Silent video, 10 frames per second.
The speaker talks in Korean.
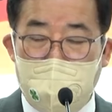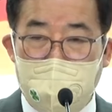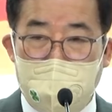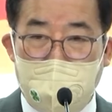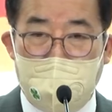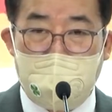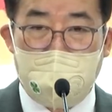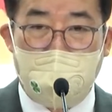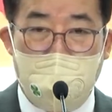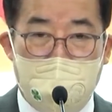검색
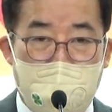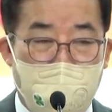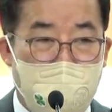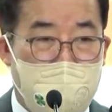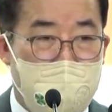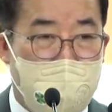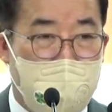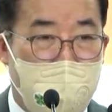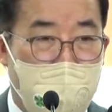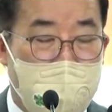엔진 네이버를 보면은
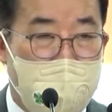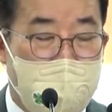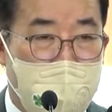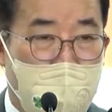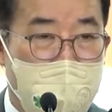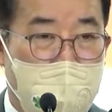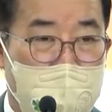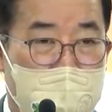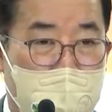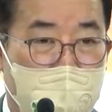네이버가
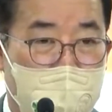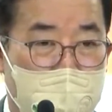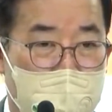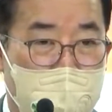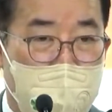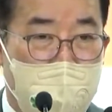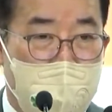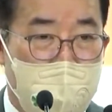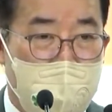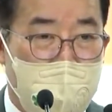취하고 있는
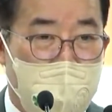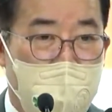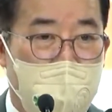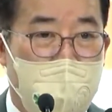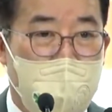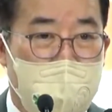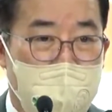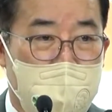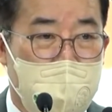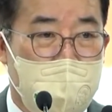인링크
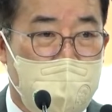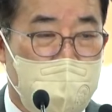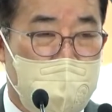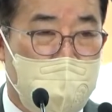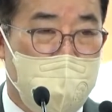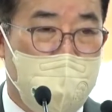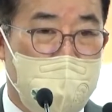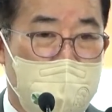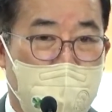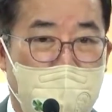그러니까
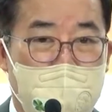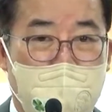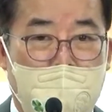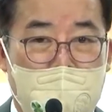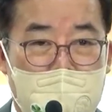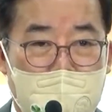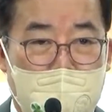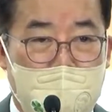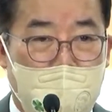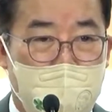CP는 한
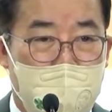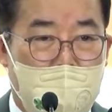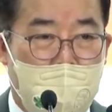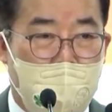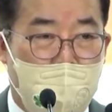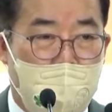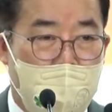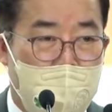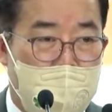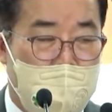120개사에 불과하고
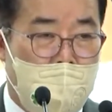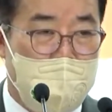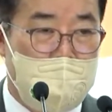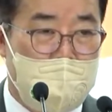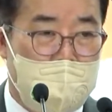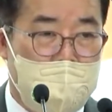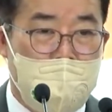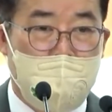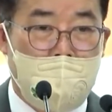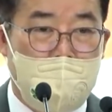나머지
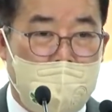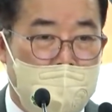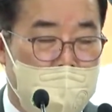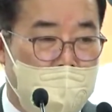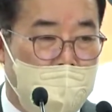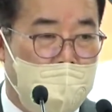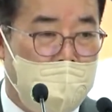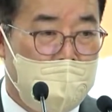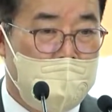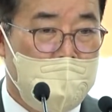7, 800개사
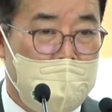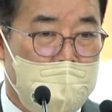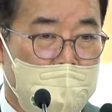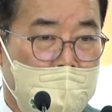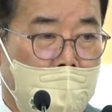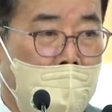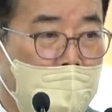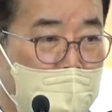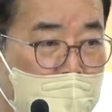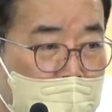거의는
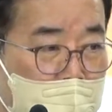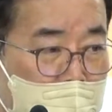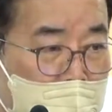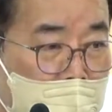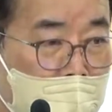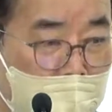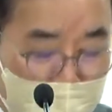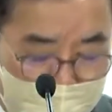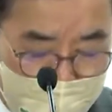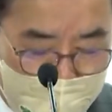아웃링크를 선택하고
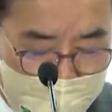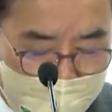있습니다.